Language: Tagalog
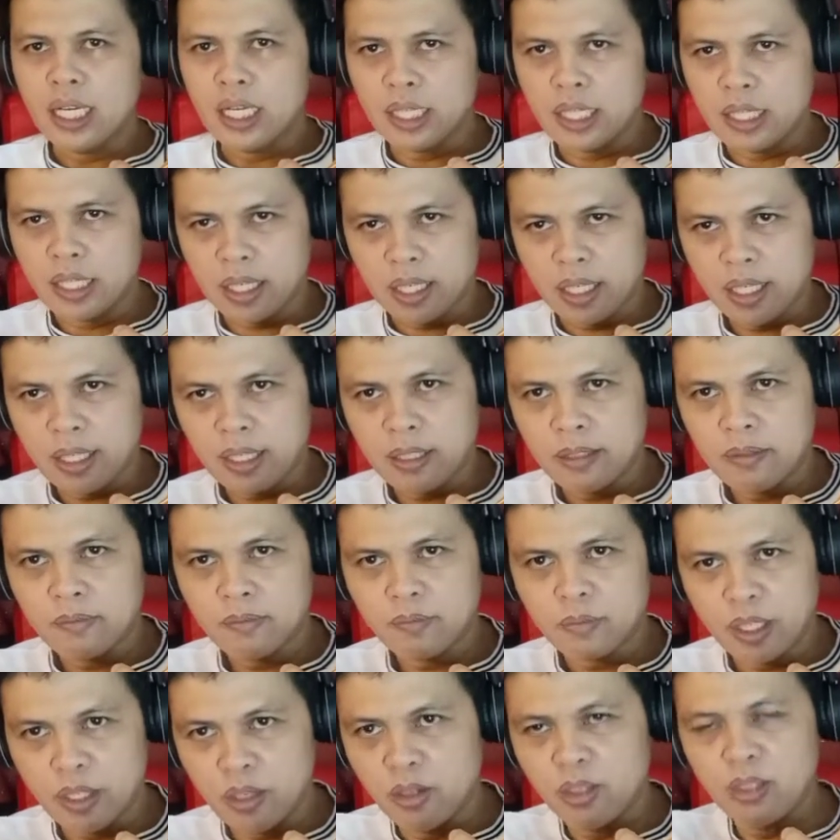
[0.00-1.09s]
At uh,
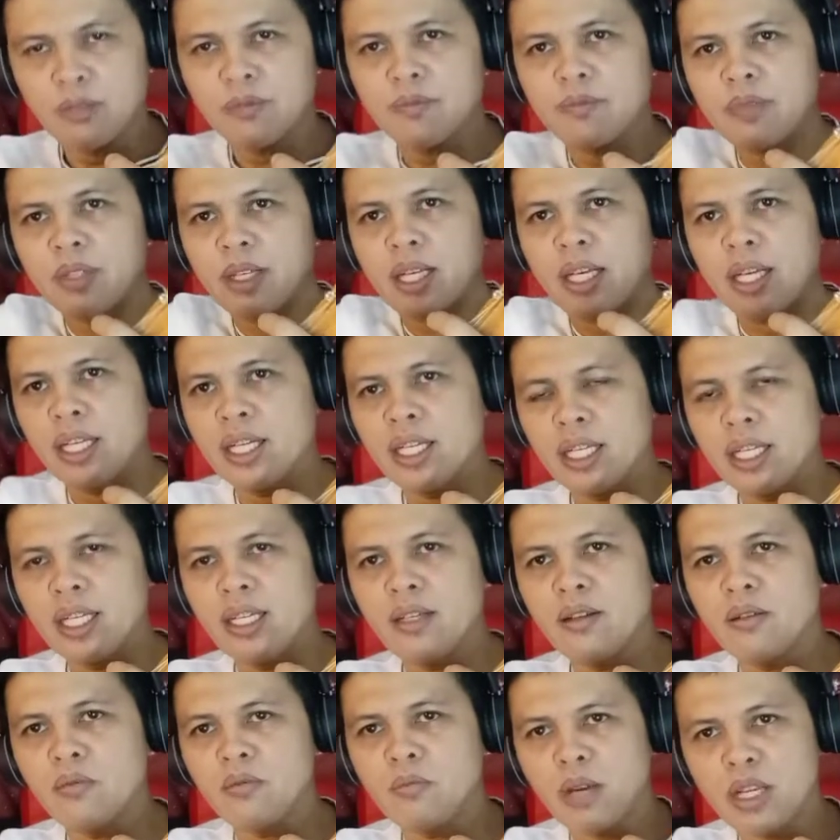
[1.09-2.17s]
ngayon ay
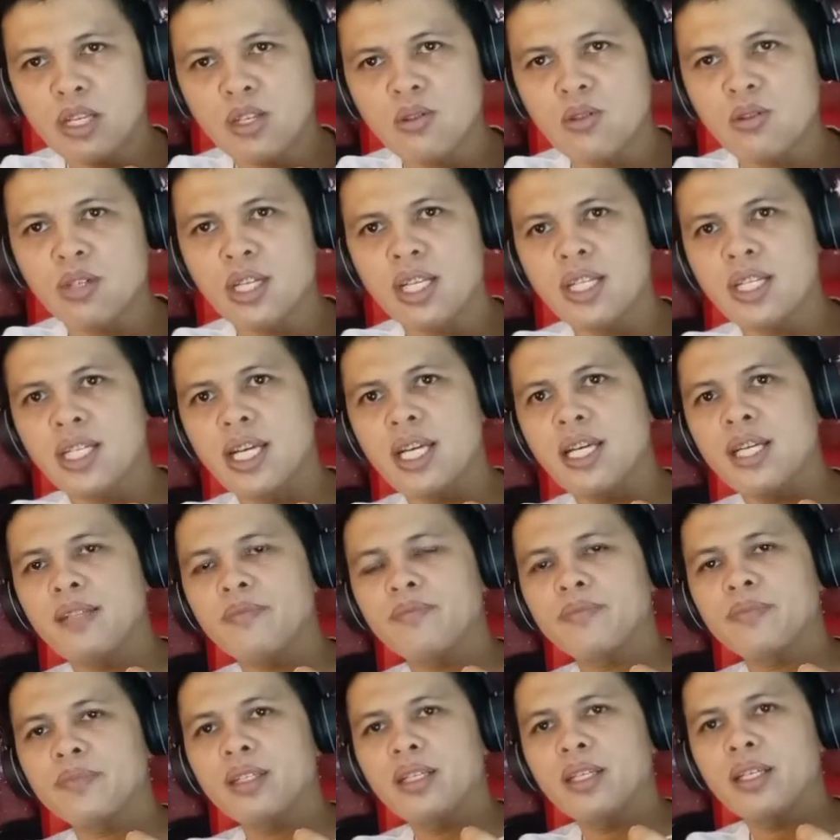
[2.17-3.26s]
naging pastor na siya,
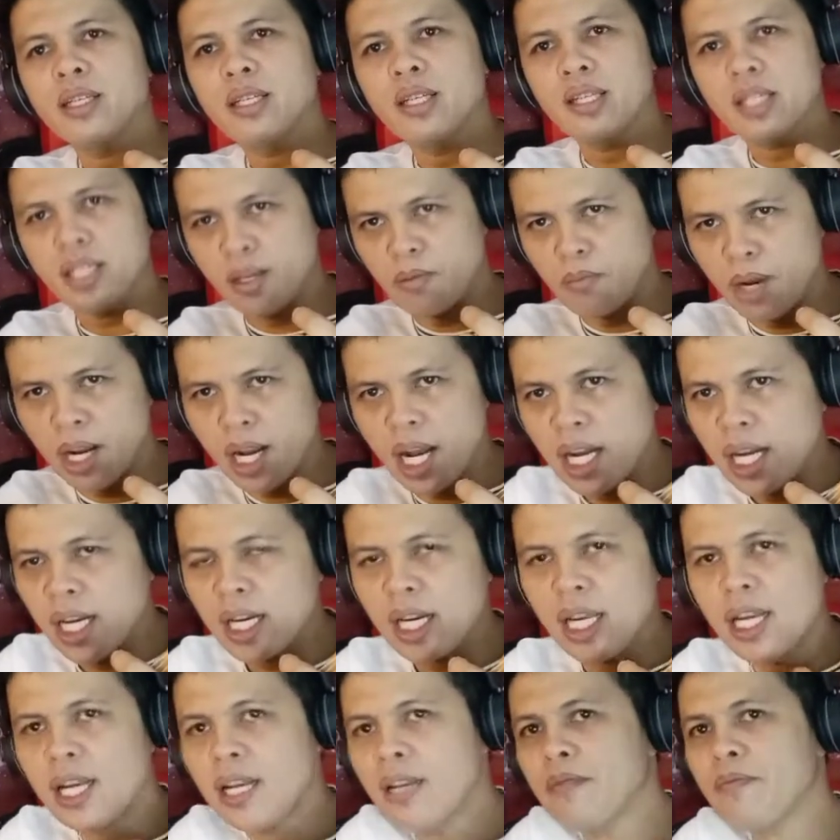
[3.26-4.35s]
isang
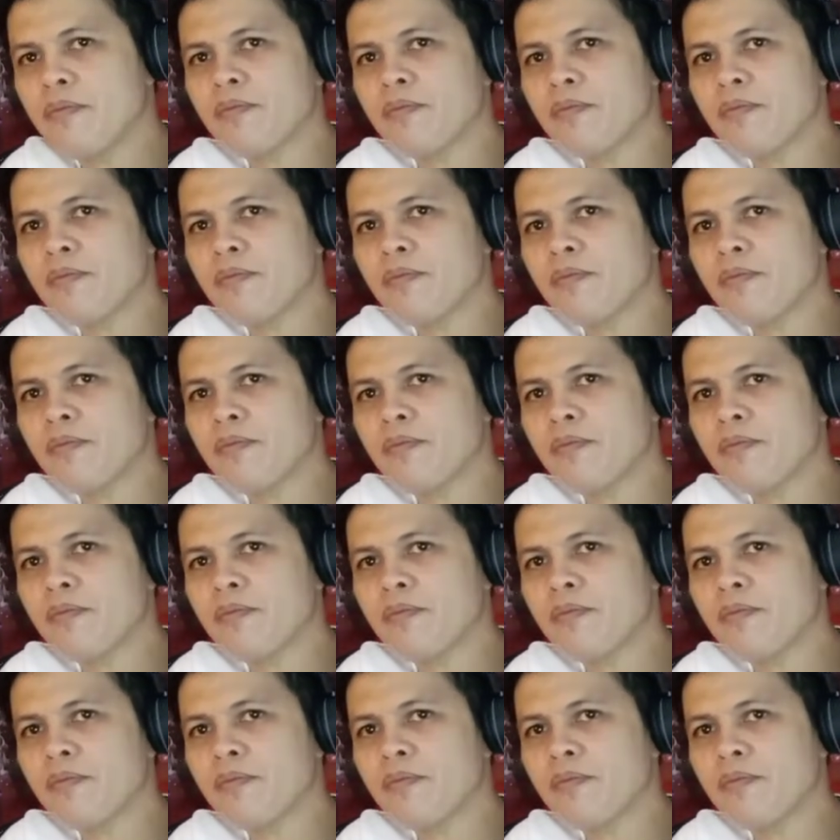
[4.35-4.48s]
mangangaral